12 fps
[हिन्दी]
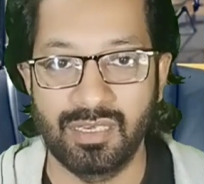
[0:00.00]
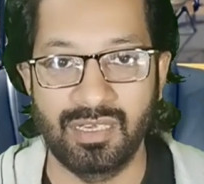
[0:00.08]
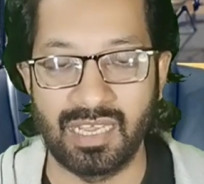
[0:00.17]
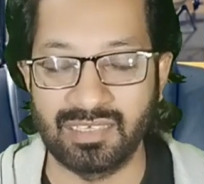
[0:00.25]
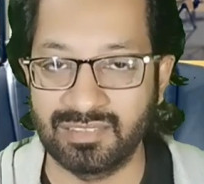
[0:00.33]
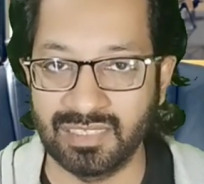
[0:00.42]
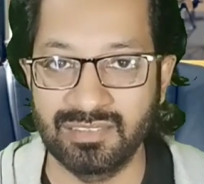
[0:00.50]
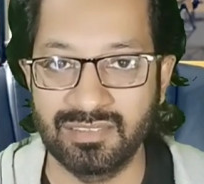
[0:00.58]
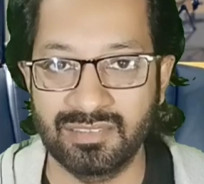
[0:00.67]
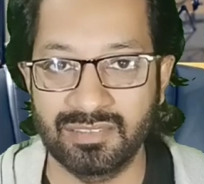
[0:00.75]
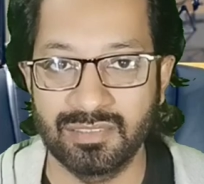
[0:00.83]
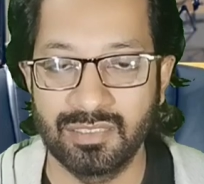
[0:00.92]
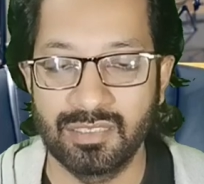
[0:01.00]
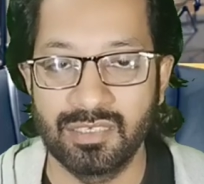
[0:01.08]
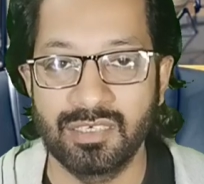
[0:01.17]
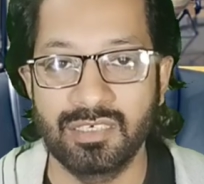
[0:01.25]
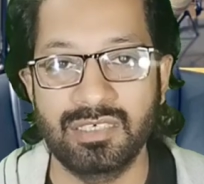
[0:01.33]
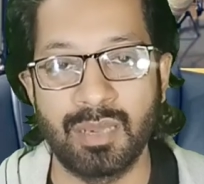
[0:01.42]
लाइसेंस
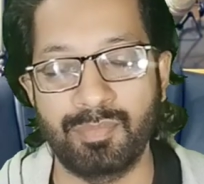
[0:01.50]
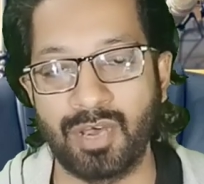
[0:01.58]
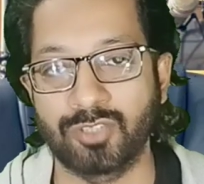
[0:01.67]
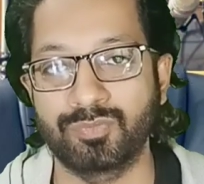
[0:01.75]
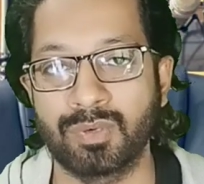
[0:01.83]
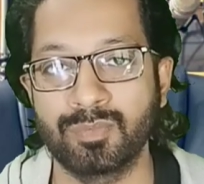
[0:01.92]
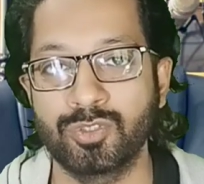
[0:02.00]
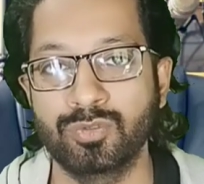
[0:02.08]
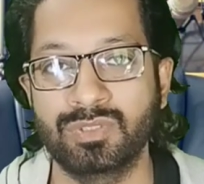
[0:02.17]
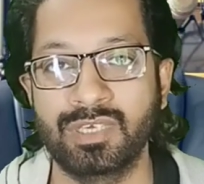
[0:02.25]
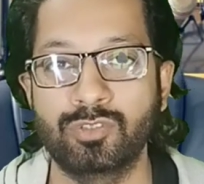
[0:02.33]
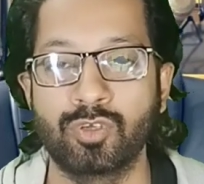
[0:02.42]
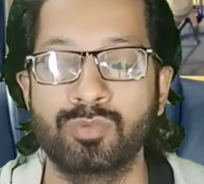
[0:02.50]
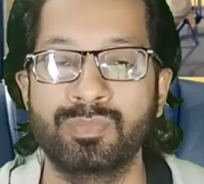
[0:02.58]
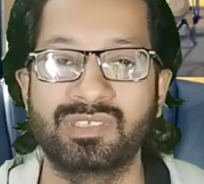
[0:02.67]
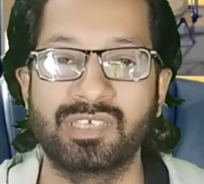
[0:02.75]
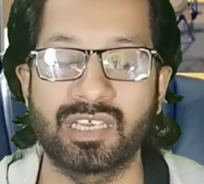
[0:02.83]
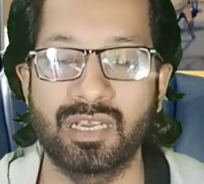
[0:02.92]
या पासपोर्ट मौजूद नहीं तो
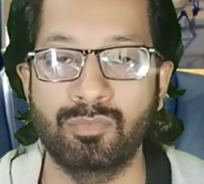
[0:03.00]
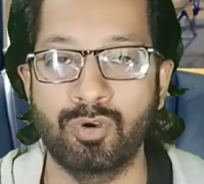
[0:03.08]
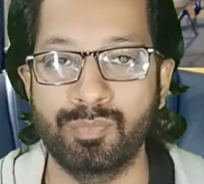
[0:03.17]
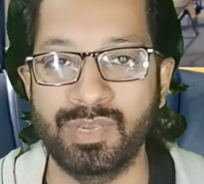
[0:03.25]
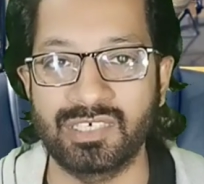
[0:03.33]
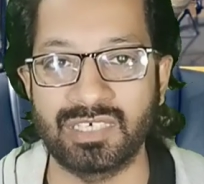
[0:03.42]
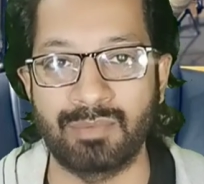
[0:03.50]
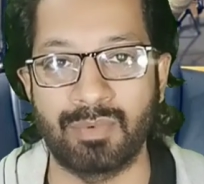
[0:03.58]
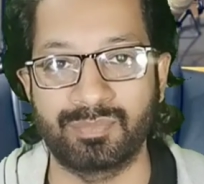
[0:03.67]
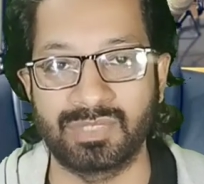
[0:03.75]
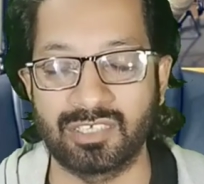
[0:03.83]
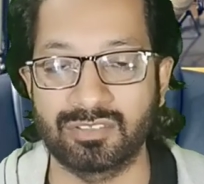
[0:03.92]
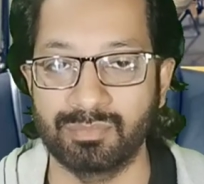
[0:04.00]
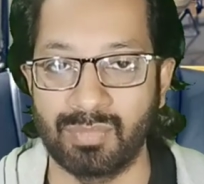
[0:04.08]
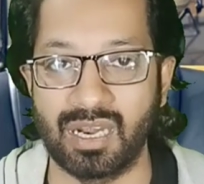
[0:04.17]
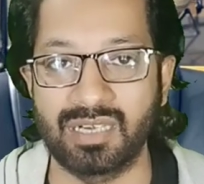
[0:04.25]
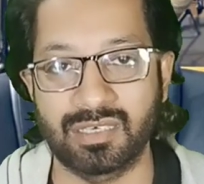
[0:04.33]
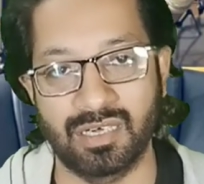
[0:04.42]
इनमें से कमो बेश आप अपना
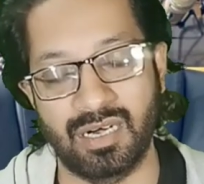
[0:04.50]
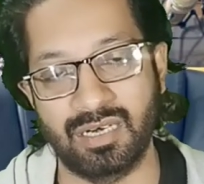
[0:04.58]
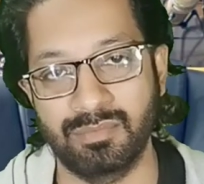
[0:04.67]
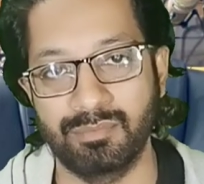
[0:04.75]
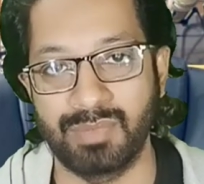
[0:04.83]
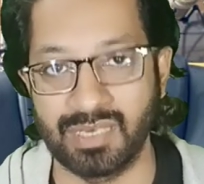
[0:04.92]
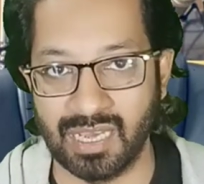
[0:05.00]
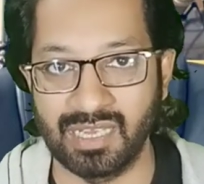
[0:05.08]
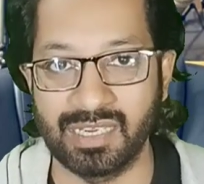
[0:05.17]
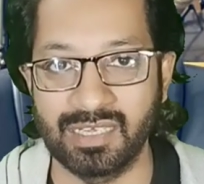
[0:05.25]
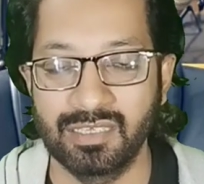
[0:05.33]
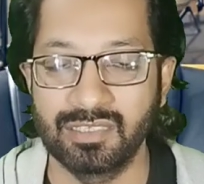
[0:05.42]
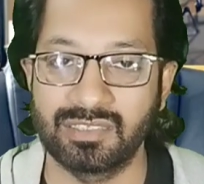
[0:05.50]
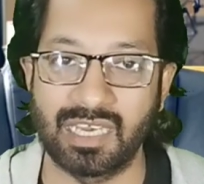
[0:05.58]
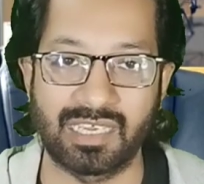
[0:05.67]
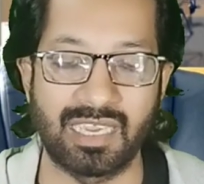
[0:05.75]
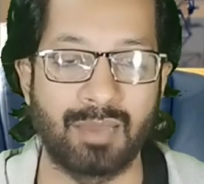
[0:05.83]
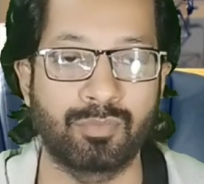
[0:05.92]
स्मार्ट कार्ड बना लें
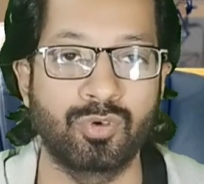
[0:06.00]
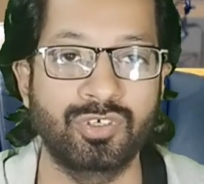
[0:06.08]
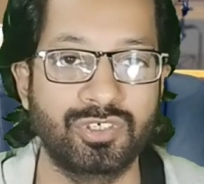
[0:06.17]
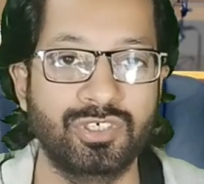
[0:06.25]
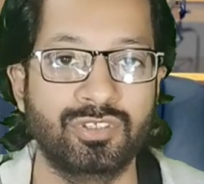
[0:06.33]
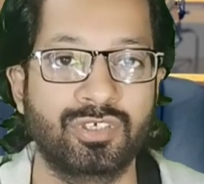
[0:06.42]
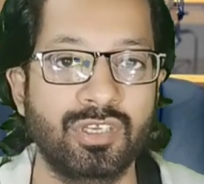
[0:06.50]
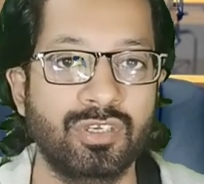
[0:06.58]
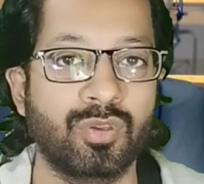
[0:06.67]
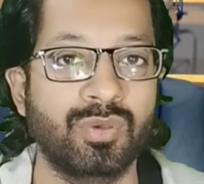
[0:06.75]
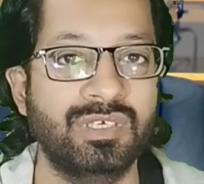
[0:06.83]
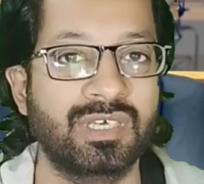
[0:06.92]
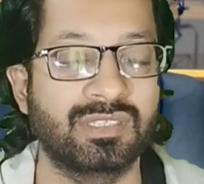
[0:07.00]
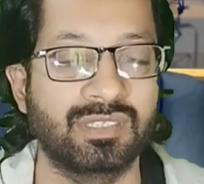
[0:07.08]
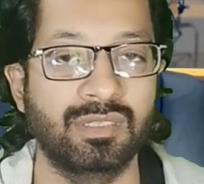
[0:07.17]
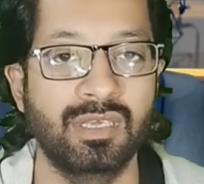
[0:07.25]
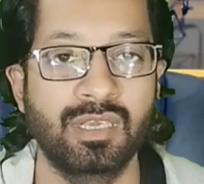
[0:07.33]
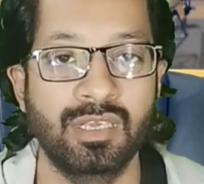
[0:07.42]
ताकि आपको इस चीज़ की नोयत
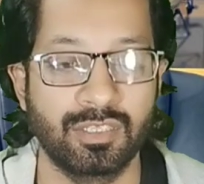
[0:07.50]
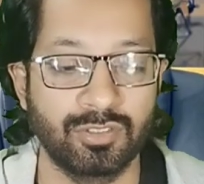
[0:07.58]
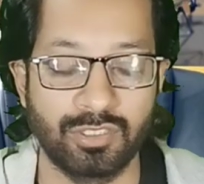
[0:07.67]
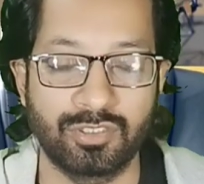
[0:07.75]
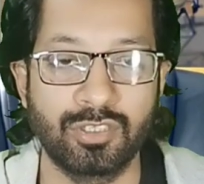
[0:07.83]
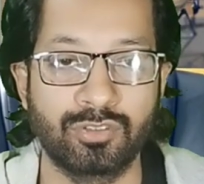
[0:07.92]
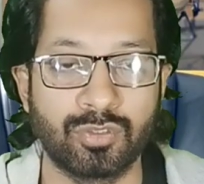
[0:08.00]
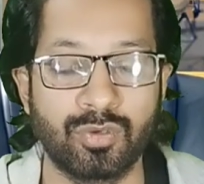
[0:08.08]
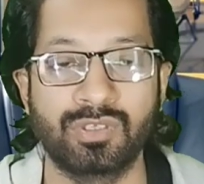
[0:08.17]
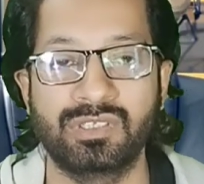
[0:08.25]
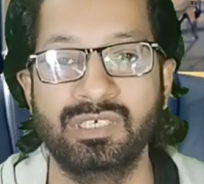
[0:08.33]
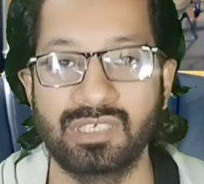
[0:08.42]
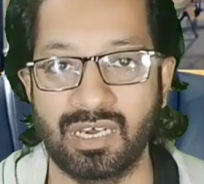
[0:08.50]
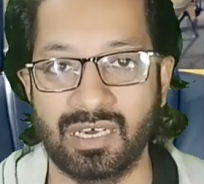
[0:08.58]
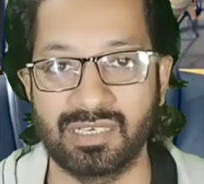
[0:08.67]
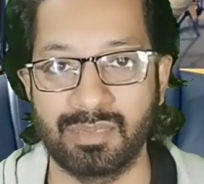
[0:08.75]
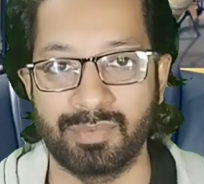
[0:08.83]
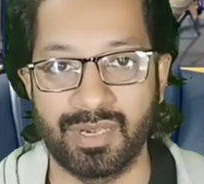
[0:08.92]
इसकी ज़रूरत ही ना
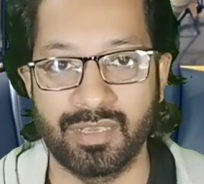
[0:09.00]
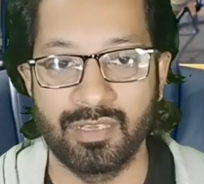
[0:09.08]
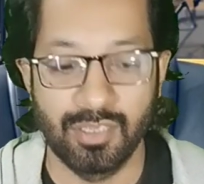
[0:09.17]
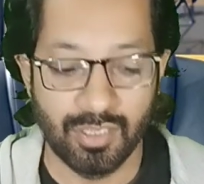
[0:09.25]
आने पड़े